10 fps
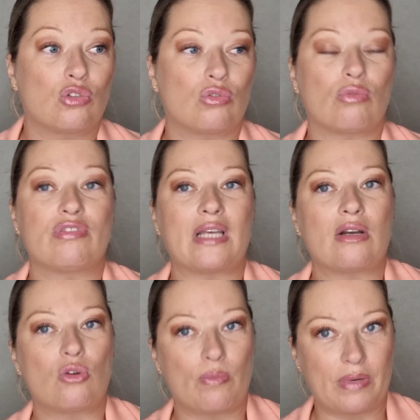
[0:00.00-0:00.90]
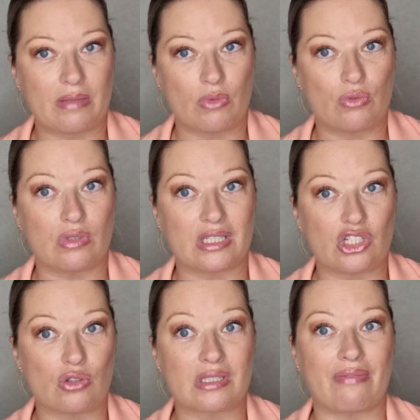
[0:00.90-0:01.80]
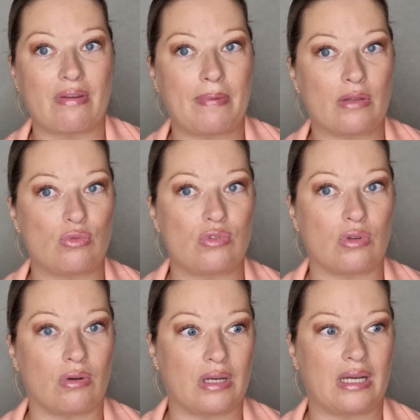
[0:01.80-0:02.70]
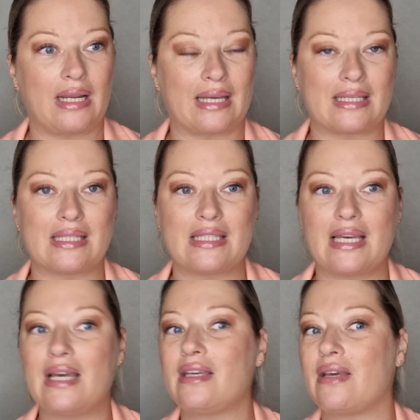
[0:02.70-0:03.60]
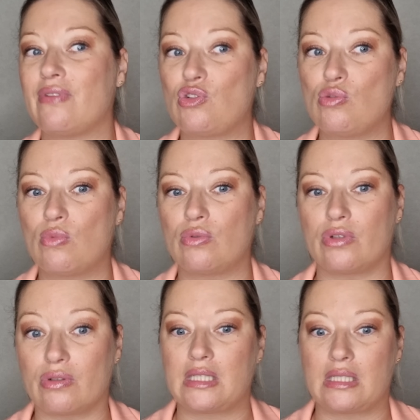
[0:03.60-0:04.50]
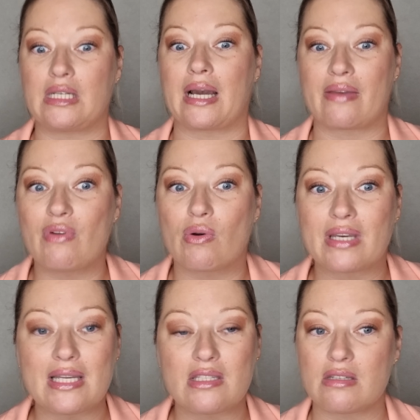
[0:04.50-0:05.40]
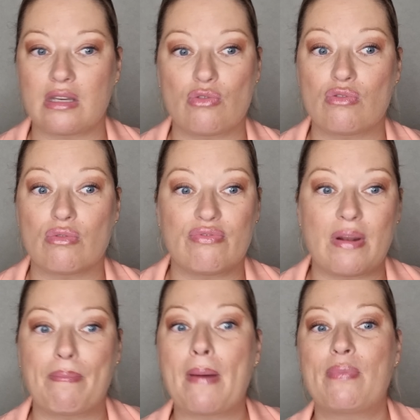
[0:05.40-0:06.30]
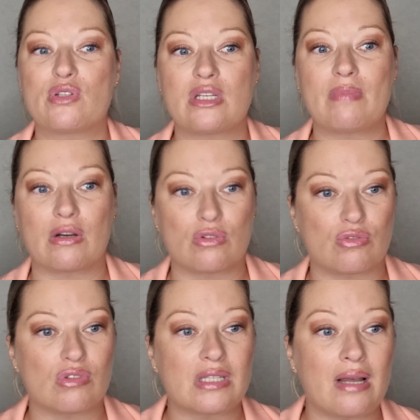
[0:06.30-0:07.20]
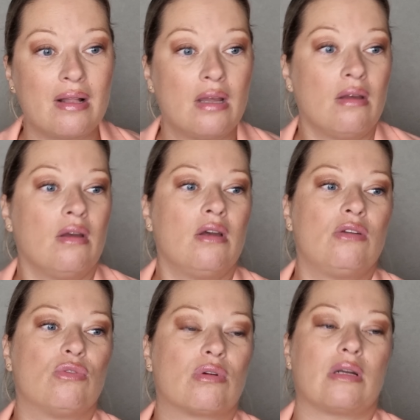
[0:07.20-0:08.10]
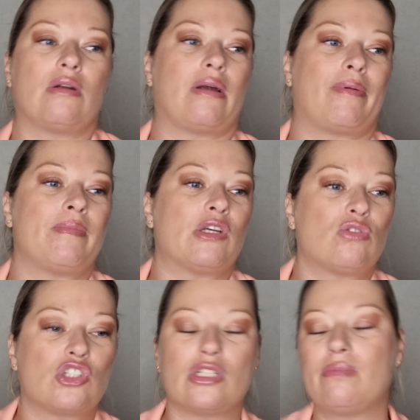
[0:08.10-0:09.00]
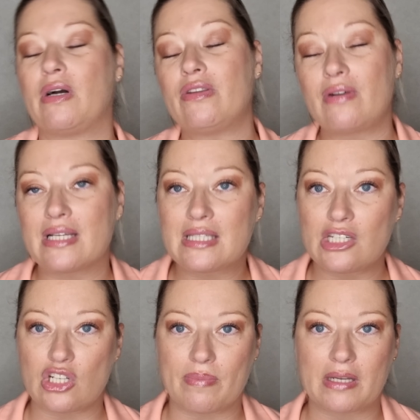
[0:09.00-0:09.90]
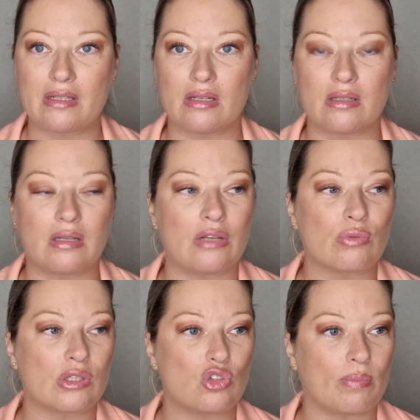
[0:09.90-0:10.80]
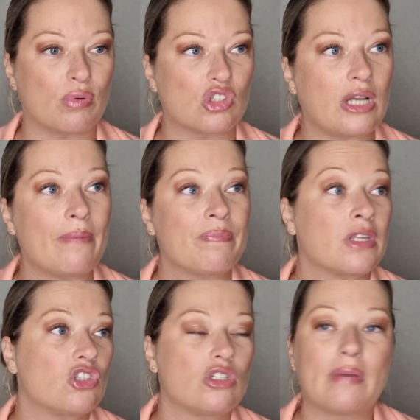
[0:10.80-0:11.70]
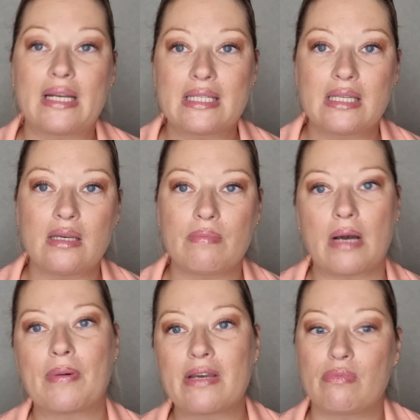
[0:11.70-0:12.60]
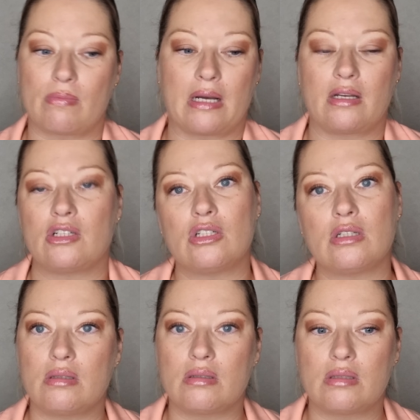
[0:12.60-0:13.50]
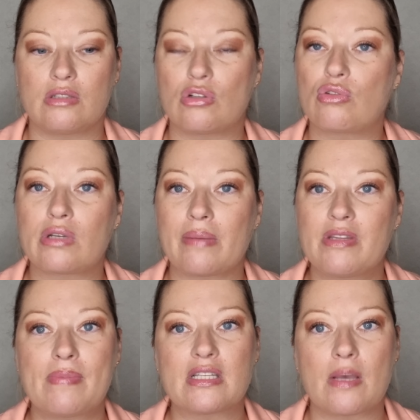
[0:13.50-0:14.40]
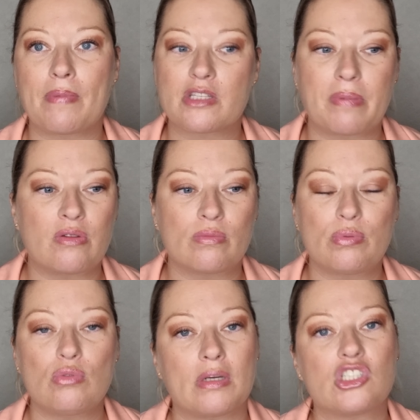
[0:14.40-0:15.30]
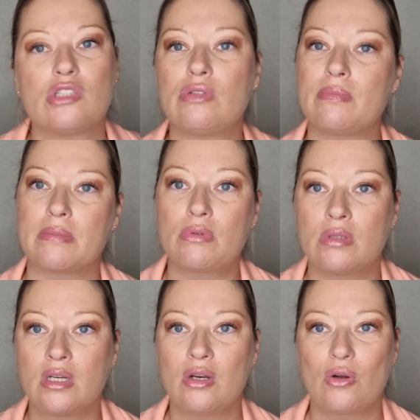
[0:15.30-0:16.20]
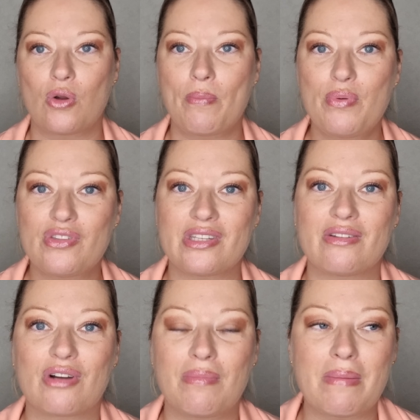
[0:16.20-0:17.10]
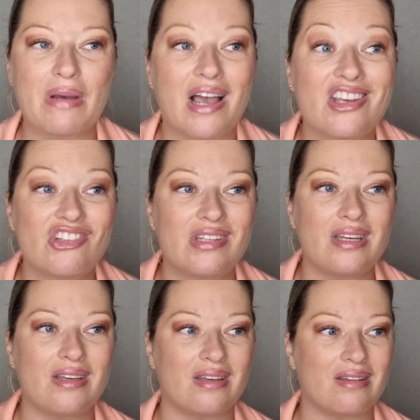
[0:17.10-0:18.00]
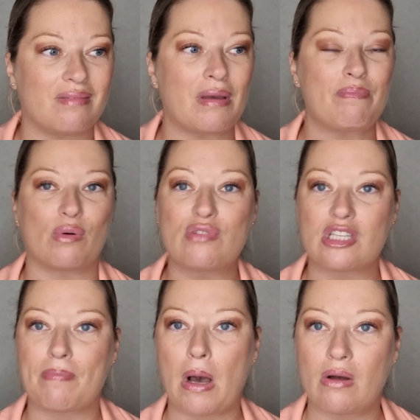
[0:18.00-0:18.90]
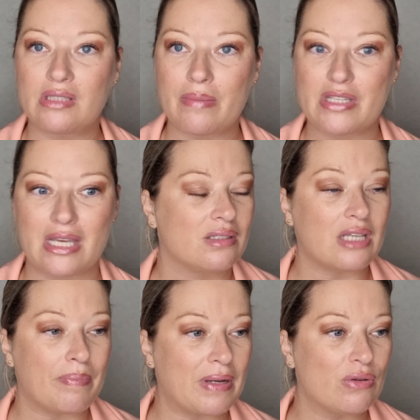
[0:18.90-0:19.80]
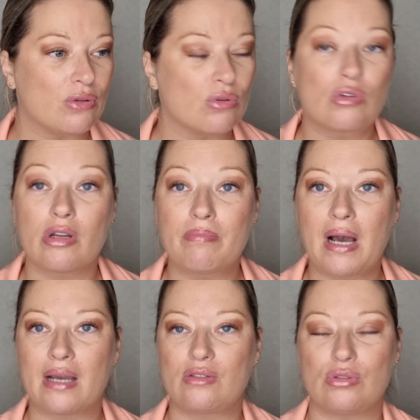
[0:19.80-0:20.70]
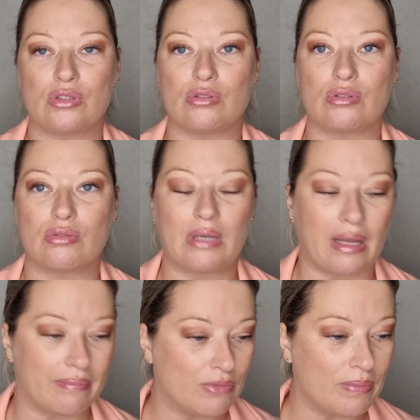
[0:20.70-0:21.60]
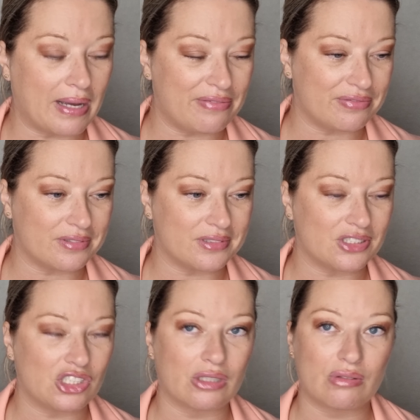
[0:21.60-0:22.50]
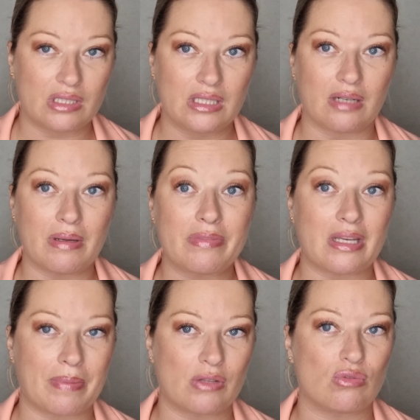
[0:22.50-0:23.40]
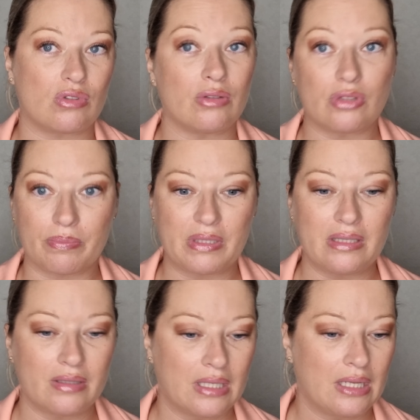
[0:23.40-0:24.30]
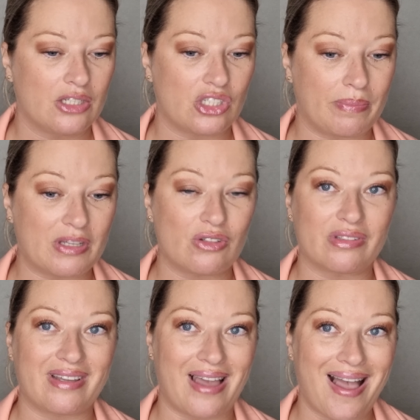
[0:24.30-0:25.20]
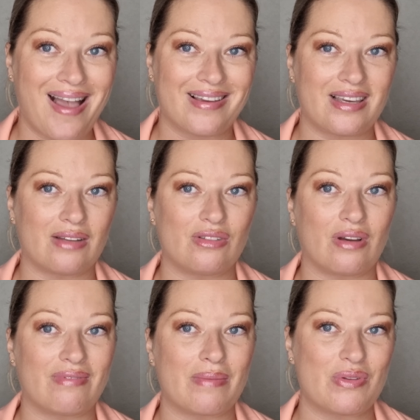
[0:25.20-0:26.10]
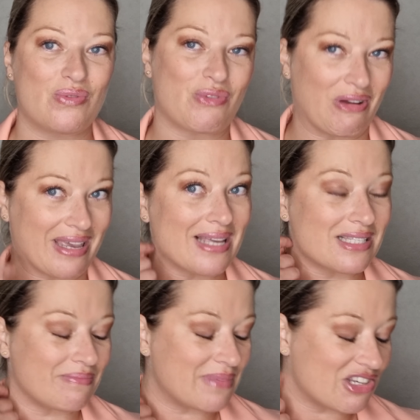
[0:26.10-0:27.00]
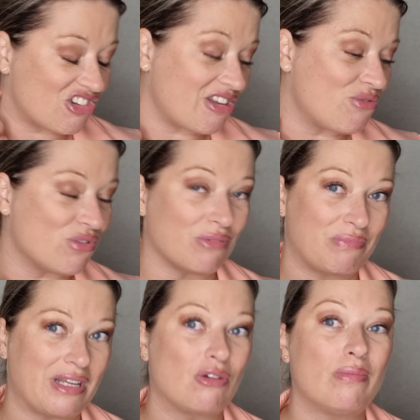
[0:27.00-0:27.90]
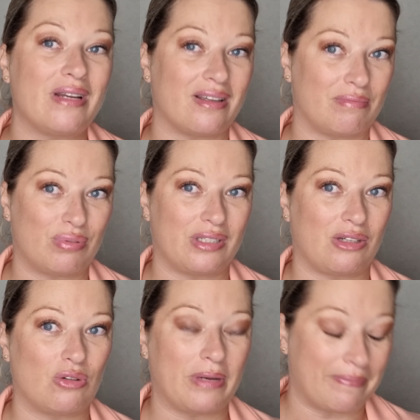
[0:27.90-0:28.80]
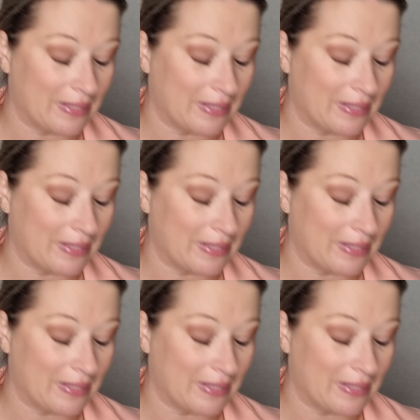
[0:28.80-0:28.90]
Je trouve ça complètement nul, sachant que ça fait perdre du temps à la caissière. Il y avait du monde euh, qui arrivait en caisse, il y a une file pas possible à cause de ça. Donc la première chose, j'ai dit bah non, laissez, j'avais pris de la nourriture pour chat. Je dis bah laissez, mais après, bon bah les autres trucs, elle me dit, bah, ça passe pas non plus. Bah, je dis, oui, mais bon, le but, c'est de quand même acheter. Et même pour vous, c'est pas rentable. S'il n'y a pas le, code barre et tout, je, voilà. Bon, bref, j'ai réussi quand même. Ça a pris du temps, tant pis. J'ai patienté un quart d'heure, 20 minutes en caisse, mais je l'ai eu. Des gobelets, hein, pour des gobelets.